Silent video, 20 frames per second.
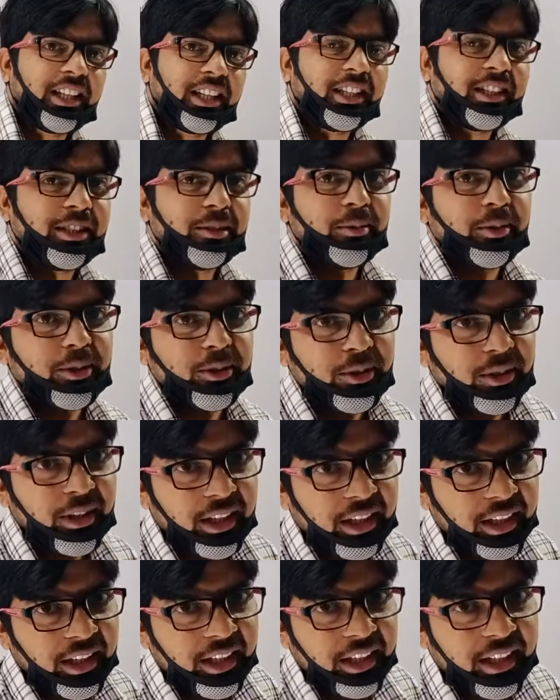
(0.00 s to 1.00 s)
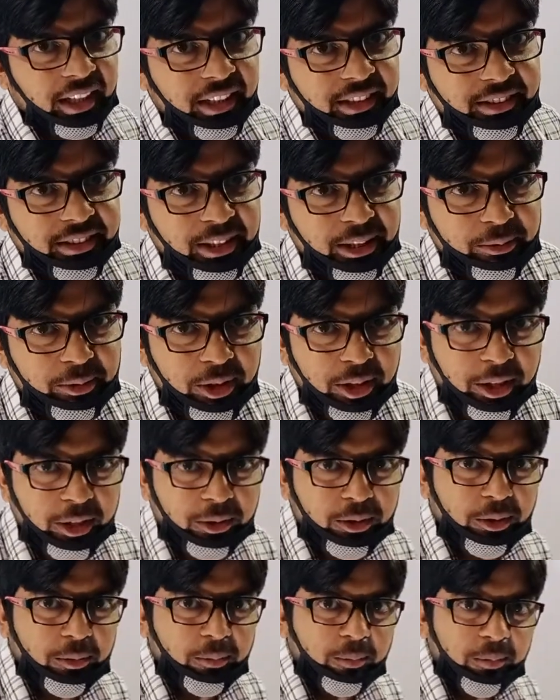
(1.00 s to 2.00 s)
শিক্ষার্থী বন্ধুরা আসসালামু
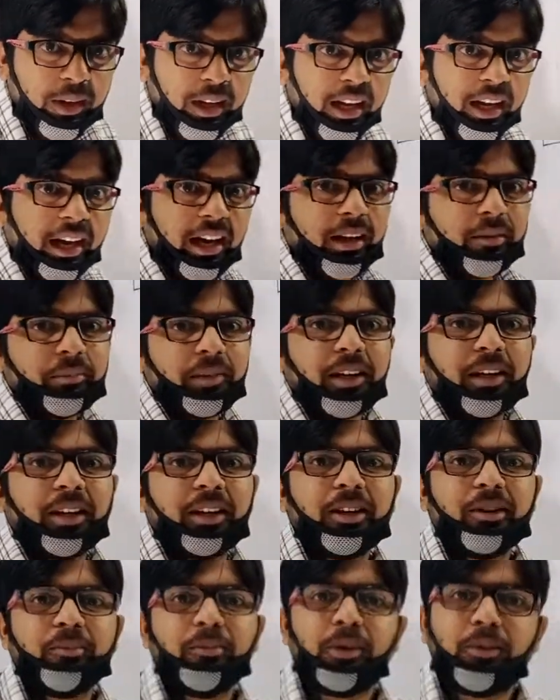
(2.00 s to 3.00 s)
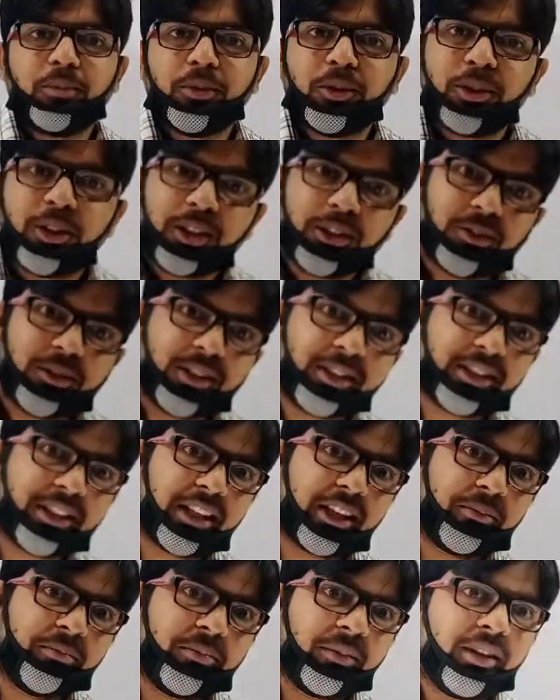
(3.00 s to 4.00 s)
আলাইকুম আমি মোহাম্মদ ওয়াহিদুল
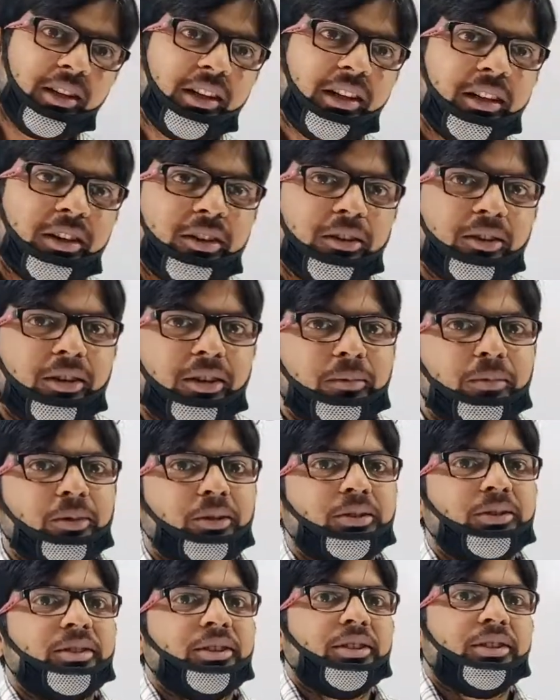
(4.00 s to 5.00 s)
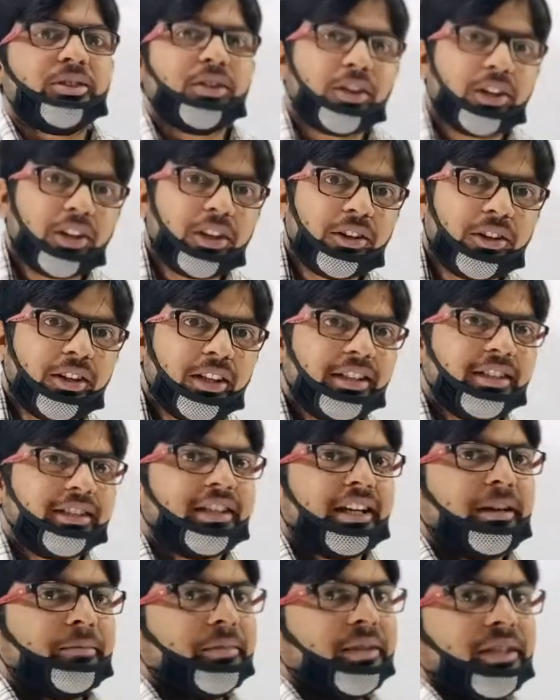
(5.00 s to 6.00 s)
ইসলাম নবগঞ্জ সরকারি কলেজ
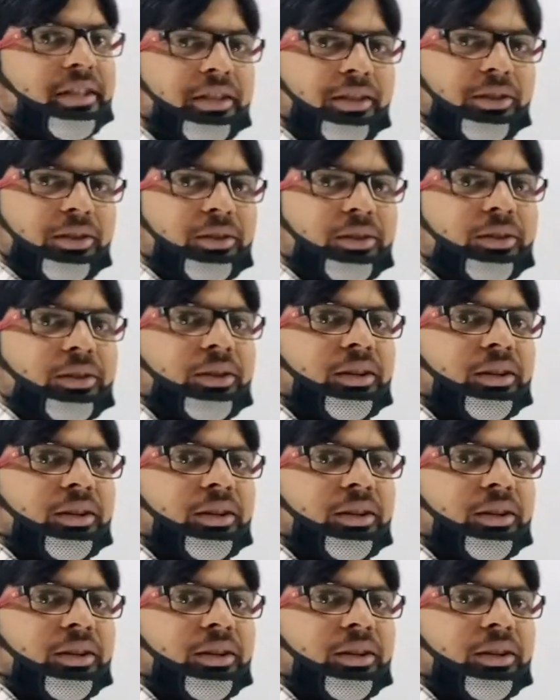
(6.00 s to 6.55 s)
আমি দ্বিতীয়